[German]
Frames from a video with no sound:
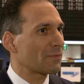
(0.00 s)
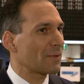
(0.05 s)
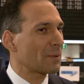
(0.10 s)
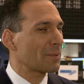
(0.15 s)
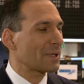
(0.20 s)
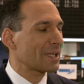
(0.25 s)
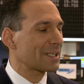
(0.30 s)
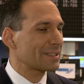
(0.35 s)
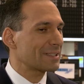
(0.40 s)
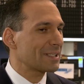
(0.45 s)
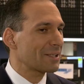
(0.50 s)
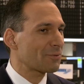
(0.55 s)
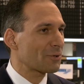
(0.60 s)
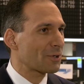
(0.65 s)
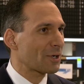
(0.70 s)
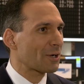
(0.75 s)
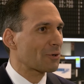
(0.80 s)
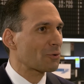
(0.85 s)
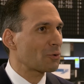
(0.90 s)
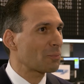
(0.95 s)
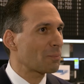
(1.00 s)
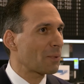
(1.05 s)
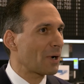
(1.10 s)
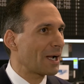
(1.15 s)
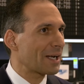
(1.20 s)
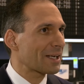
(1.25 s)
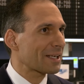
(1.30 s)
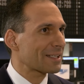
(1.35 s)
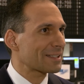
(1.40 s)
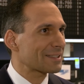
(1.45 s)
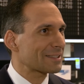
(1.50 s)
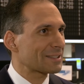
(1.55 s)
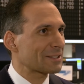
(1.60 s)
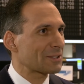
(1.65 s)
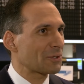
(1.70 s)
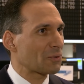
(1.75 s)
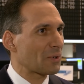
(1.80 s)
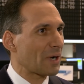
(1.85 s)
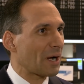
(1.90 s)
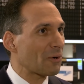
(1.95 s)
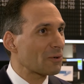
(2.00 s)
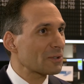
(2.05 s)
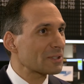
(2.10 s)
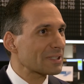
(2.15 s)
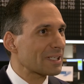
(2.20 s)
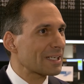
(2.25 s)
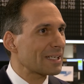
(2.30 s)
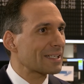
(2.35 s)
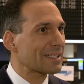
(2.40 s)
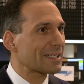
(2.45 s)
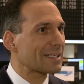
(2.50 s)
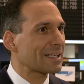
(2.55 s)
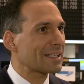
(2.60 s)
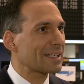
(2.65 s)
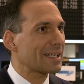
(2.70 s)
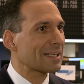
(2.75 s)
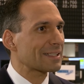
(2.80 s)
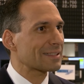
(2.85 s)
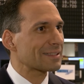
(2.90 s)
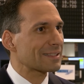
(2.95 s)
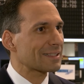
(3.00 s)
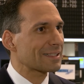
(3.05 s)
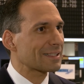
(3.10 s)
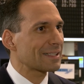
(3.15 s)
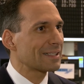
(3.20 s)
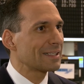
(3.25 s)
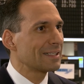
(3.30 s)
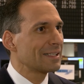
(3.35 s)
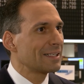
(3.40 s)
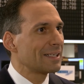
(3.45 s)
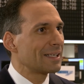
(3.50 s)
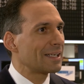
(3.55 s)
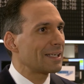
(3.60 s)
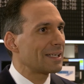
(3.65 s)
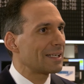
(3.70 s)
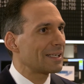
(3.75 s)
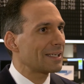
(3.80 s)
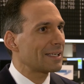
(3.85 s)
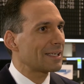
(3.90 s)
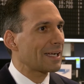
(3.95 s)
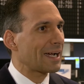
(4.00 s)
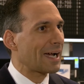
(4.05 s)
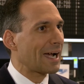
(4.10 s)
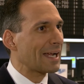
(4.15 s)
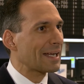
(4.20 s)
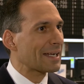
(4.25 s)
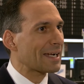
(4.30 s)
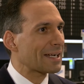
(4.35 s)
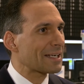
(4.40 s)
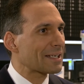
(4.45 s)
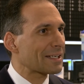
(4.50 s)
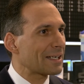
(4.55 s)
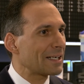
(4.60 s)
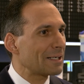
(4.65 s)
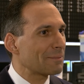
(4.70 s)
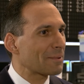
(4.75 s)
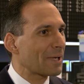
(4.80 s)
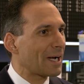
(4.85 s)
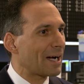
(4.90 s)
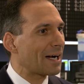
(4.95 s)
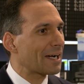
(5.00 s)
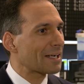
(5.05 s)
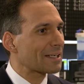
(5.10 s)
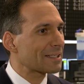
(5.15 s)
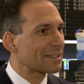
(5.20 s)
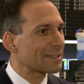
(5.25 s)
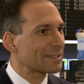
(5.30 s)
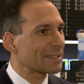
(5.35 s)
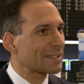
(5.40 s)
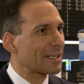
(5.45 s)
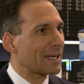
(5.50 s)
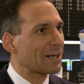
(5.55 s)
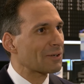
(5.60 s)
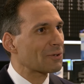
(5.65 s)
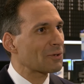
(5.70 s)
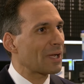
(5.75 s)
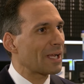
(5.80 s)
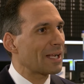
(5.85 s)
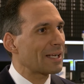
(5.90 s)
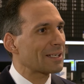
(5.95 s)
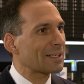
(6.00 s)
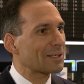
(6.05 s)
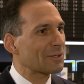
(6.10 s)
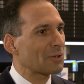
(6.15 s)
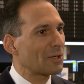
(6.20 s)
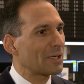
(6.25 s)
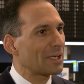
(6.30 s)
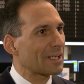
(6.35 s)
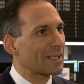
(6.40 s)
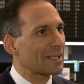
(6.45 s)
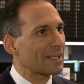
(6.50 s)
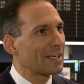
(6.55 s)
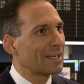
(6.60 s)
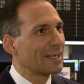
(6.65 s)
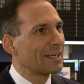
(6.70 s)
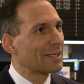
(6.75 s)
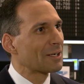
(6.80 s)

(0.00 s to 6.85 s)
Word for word: Und wenn man jetzt nicht von einer globalen Rezession ausgeht in den nächsten äh, ein, eineinhalb Jahren, dann sind aktuell natürlich